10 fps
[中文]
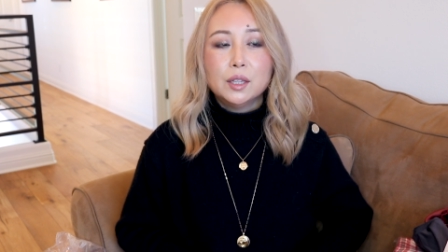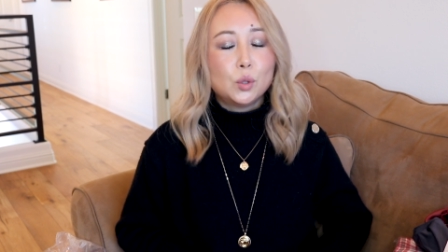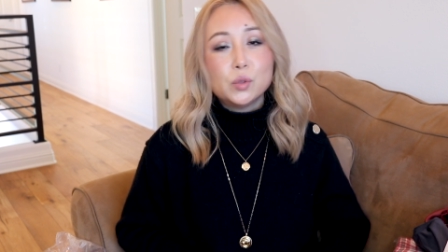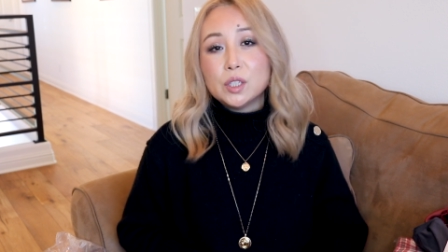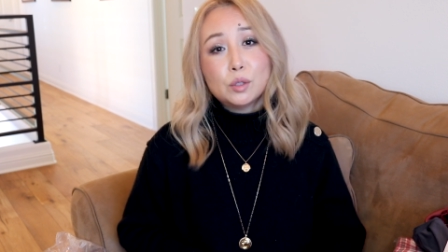
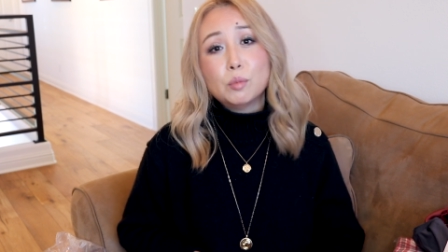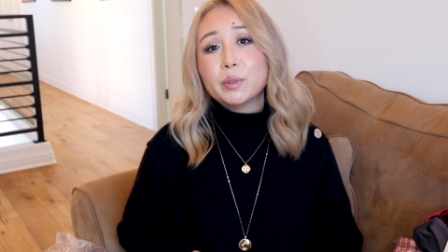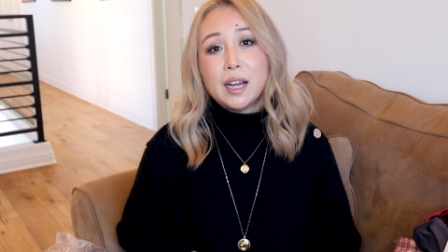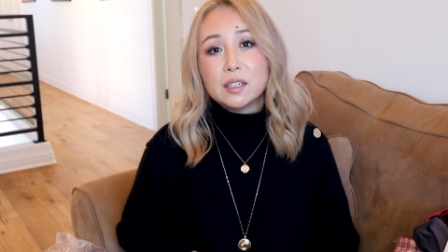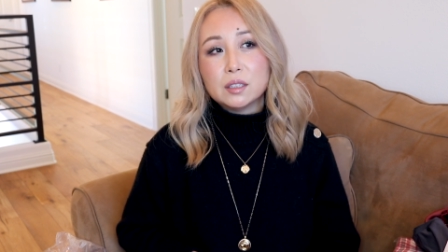东西都不
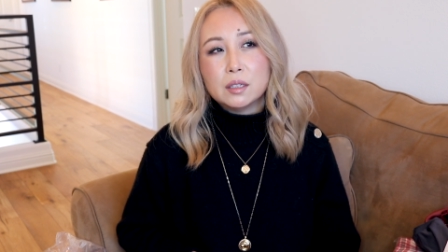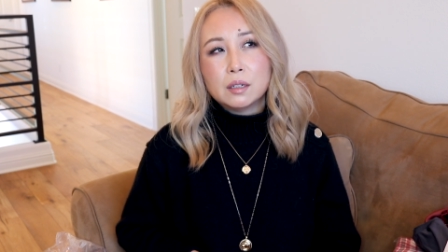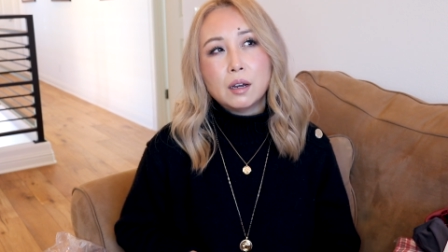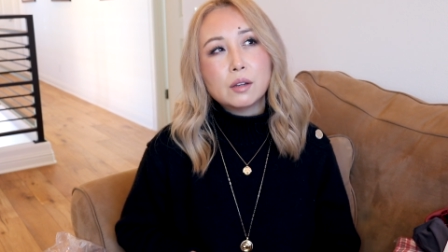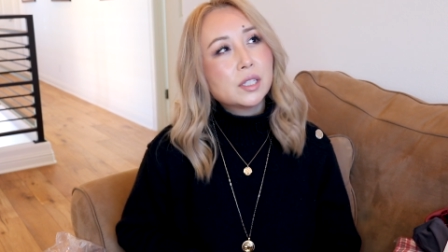打
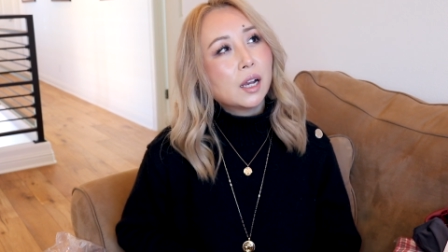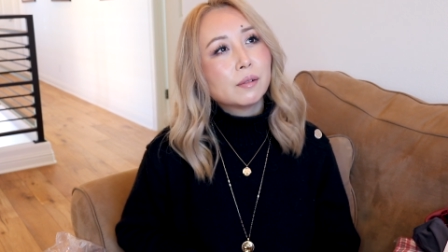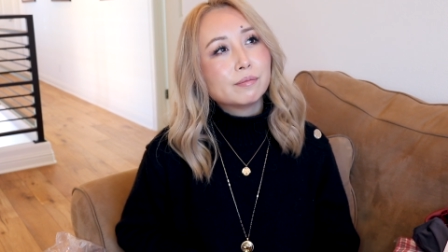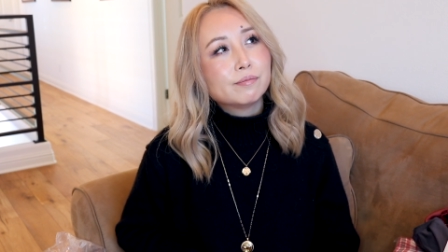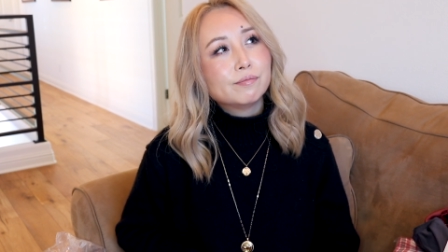折，好像